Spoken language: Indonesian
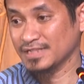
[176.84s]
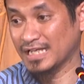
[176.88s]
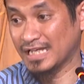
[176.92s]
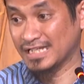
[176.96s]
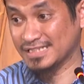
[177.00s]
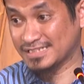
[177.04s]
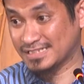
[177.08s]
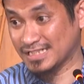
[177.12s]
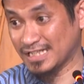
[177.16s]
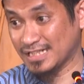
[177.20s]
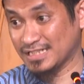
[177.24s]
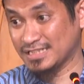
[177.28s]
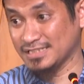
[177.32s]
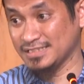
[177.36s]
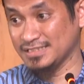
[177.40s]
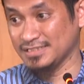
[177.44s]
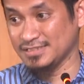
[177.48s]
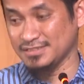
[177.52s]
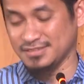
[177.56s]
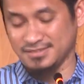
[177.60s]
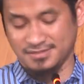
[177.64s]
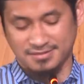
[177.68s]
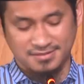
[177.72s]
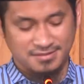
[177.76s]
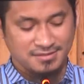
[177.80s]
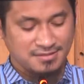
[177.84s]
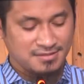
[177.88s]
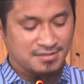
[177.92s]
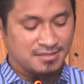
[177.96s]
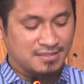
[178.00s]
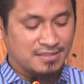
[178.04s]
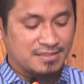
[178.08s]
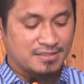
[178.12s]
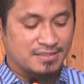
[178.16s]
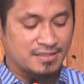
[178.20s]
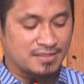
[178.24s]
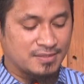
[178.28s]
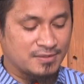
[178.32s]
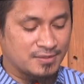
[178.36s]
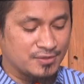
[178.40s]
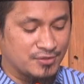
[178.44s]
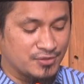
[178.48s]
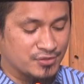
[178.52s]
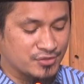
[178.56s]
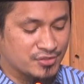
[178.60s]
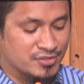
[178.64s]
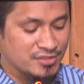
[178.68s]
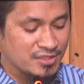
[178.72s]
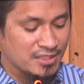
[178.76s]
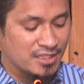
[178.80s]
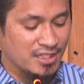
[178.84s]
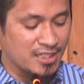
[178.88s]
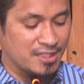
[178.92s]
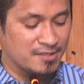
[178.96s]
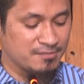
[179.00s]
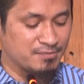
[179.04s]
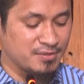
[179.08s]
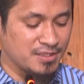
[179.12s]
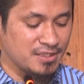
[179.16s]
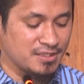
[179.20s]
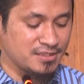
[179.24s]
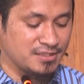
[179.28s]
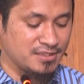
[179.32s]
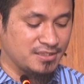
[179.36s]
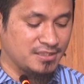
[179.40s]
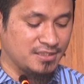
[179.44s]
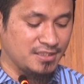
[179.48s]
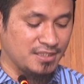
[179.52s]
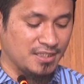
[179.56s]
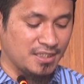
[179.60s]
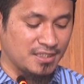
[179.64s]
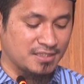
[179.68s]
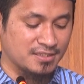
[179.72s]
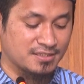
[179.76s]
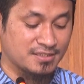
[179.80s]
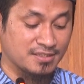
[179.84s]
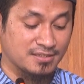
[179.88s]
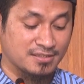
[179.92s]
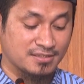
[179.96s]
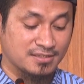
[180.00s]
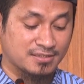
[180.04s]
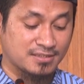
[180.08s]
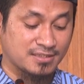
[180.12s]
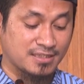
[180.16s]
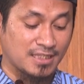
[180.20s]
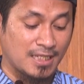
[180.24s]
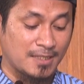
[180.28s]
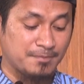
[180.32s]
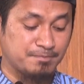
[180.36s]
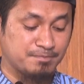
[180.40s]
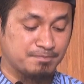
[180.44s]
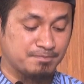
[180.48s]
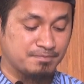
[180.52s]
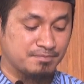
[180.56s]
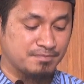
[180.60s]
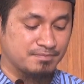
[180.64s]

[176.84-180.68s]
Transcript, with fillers: azali terus abadian tetap